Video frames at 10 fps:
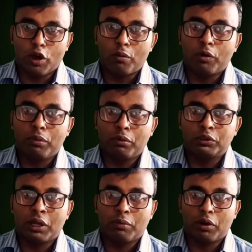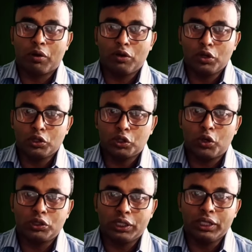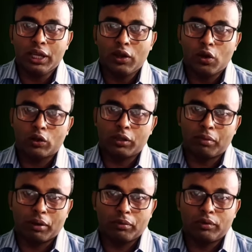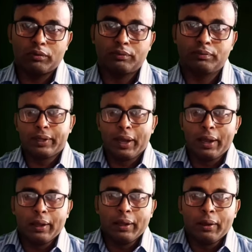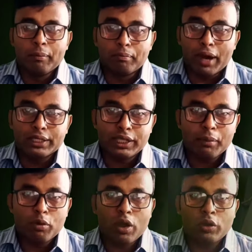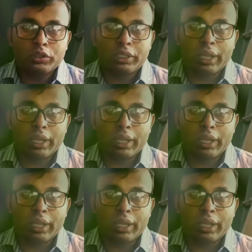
দমন ব্যবস্থাপনাও সহজেই করতে পারব মাজরা পোকা হচ্ছে